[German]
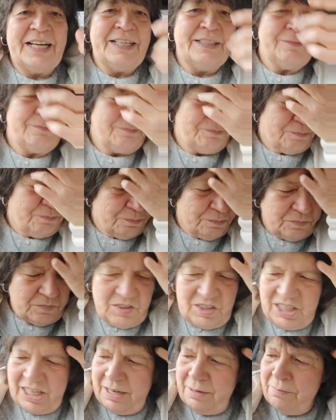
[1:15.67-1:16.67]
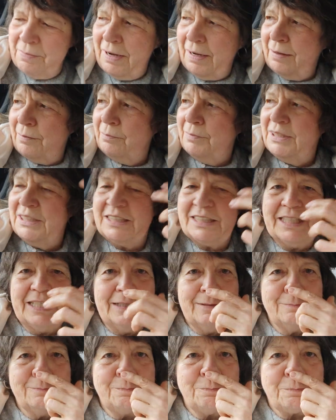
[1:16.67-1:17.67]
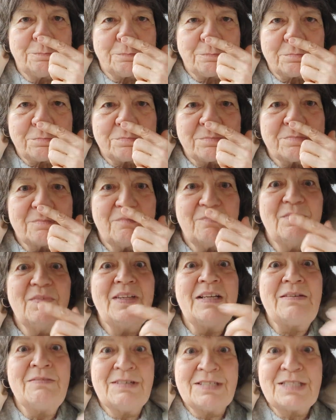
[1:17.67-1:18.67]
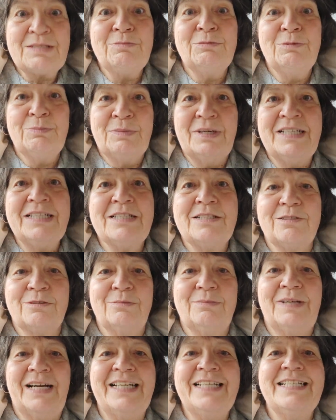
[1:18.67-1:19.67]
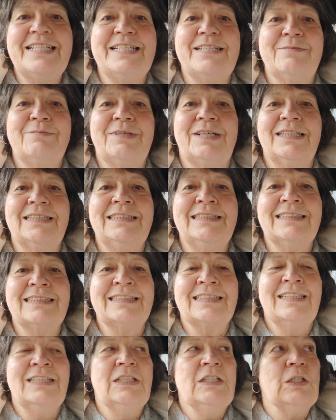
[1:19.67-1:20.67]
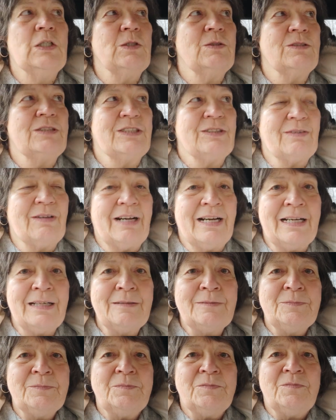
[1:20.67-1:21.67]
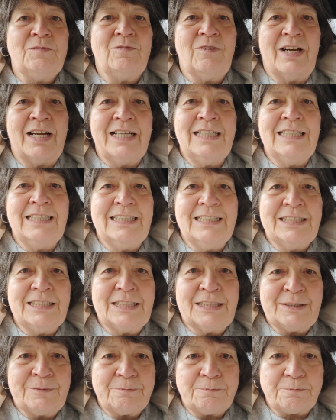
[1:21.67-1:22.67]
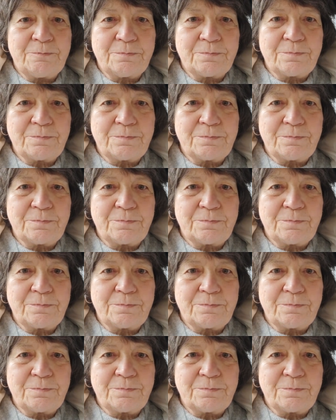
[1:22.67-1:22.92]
ein Thema mitgeben, was im Moment so mein Thema ist und zwar, weil ich